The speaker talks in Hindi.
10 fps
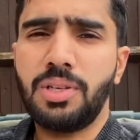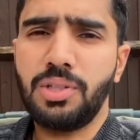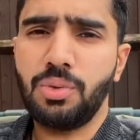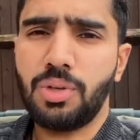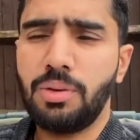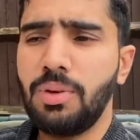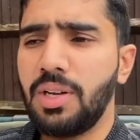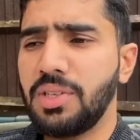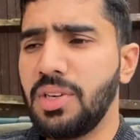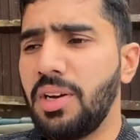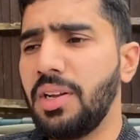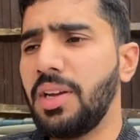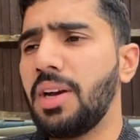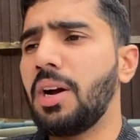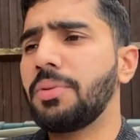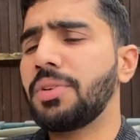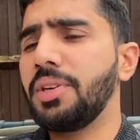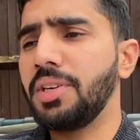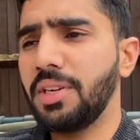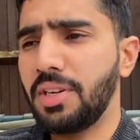यूके में आना चाह रहे हैं आप
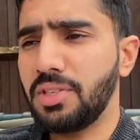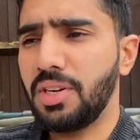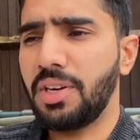स्टडी करना चाह